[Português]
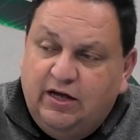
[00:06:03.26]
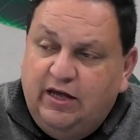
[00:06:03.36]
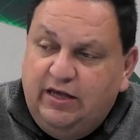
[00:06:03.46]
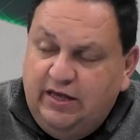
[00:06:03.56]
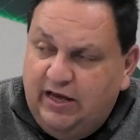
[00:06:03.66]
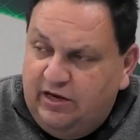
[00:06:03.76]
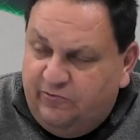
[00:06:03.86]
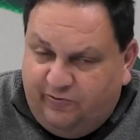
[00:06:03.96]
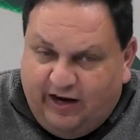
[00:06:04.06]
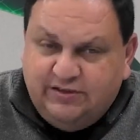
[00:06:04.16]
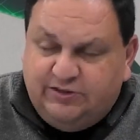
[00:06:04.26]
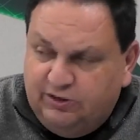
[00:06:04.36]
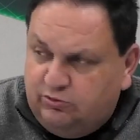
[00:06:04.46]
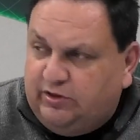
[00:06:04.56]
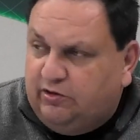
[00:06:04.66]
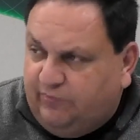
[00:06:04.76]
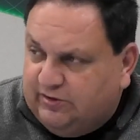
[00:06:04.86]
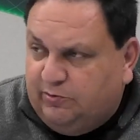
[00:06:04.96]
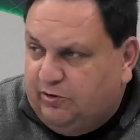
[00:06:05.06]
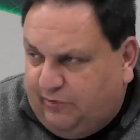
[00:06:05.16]
e ele faz isso tendo que
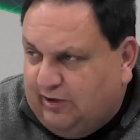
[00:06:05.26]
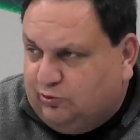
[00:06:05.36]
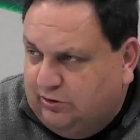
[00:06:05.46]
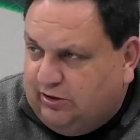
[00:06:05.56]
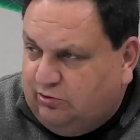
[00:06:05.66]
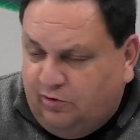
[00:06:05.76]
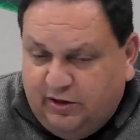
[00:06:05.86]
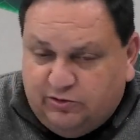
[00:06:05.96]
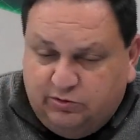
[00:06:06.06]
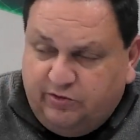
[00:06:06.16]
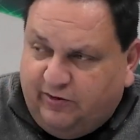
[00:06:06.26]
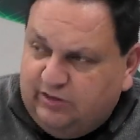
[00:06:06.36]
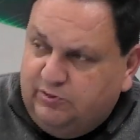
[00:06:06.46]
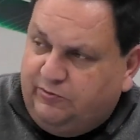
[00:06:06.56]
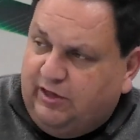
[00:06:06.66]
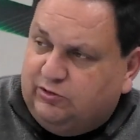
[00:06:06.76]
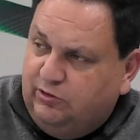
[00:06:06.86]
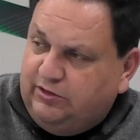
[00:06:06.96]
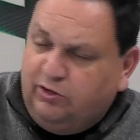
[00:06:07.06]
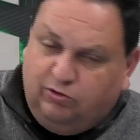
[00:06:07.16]
fazer modificações naturalmente. Quando ele faz
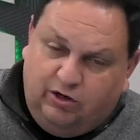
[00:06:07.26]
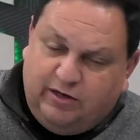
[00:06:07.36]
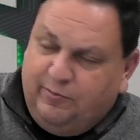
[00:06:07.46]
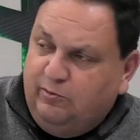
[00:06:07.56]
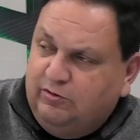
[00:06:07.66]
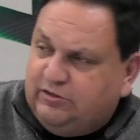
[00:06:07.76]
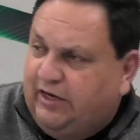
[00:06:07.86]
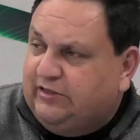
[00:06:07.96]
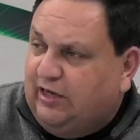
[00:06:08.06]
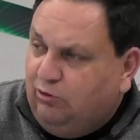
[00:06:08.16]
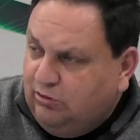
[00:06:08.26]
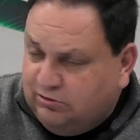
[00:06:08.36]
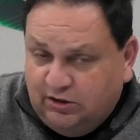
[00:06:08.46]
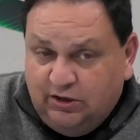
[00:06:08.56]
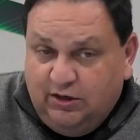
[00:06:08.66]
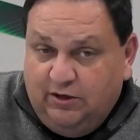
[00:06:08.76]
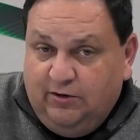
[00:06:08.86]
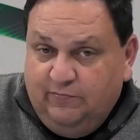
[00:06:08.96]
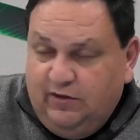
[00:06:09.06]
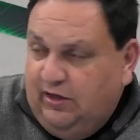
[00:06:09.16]
modificações, ele coloca pelo menos três garotos
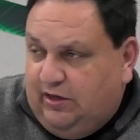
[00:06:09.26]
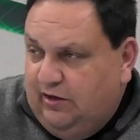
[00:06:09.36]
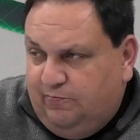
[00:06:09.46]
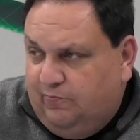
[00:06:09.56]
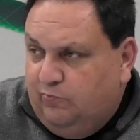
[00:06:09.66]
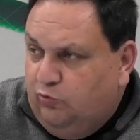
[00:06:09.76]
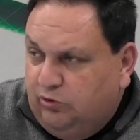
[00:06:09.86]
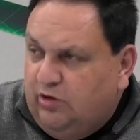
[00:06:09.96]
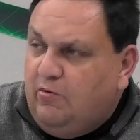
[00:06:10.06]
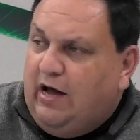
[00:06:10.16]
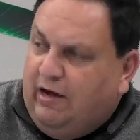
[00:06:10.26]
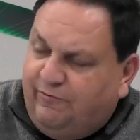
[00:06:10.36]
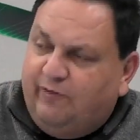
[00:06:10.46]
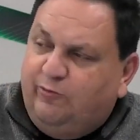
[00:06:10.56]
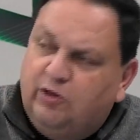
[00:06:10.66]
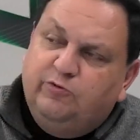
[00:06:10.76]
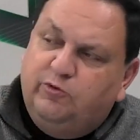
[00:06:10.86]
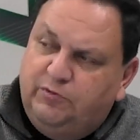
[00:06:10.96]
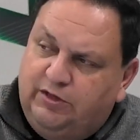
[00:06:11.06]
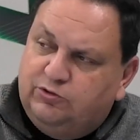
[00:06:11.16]
e que mudam a favor do
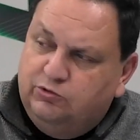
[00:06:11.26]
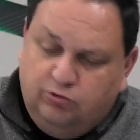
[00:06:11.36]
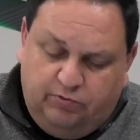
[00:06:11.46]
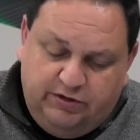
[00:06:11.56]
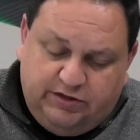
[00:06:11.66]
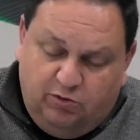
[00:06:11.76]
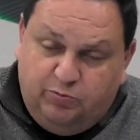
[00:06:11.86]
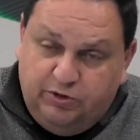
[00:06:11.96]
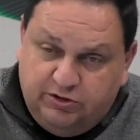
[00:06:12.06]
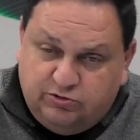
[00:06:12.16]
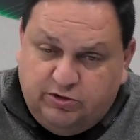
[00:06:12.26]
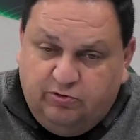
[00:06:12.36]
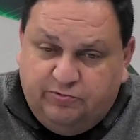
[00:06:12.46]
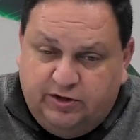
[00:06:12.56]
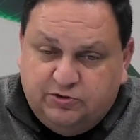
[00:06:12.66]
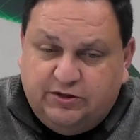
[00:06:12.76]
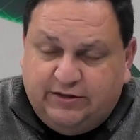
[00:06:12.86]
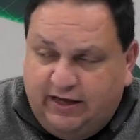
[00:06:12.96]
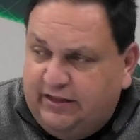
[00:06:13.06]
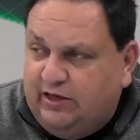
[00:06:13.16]
Fluminense o jogo. Então, por isso que eu vejo que
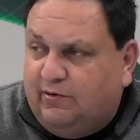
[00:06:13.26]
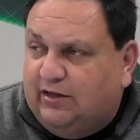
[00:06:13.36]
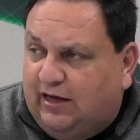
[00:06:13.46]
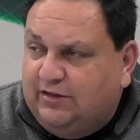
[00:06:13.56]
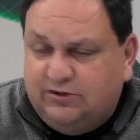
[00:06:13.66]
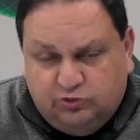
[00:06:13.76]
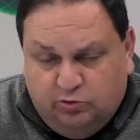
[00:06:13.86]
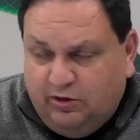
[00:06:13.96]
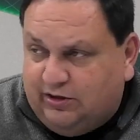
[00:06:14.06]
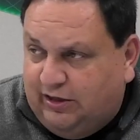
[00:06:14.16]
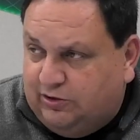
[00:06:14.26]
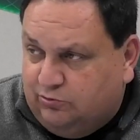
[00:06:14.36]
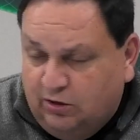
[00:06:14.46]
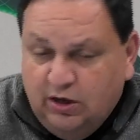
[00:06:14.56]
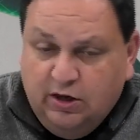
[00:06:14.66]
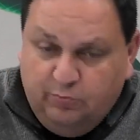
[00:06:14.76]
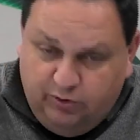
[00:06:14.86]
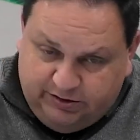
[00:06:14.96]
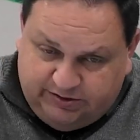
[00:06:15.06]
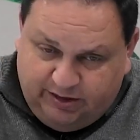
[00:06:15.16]
tem que ter uma análise sobre o Atlético.
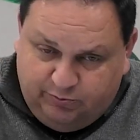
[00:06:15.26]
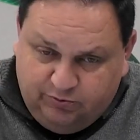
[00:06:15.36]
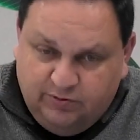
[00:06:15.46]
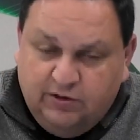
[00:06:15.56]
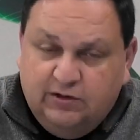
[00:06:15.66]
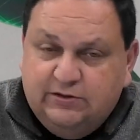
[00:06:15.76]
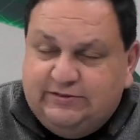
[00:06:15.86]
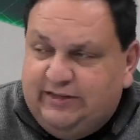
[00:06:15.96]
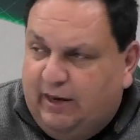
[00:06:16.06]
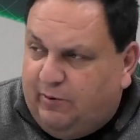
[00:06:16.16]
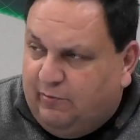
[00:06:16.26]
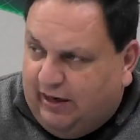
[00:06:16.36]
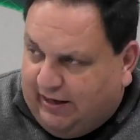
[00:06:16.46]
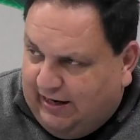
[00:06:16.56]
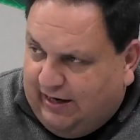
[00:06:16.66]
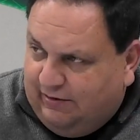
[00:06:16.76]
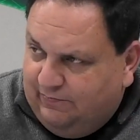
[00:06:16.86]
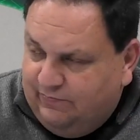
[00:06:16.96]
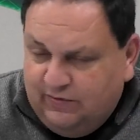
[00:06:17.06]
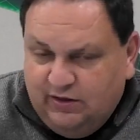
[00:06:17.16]
Por exemplo, se é para marcar,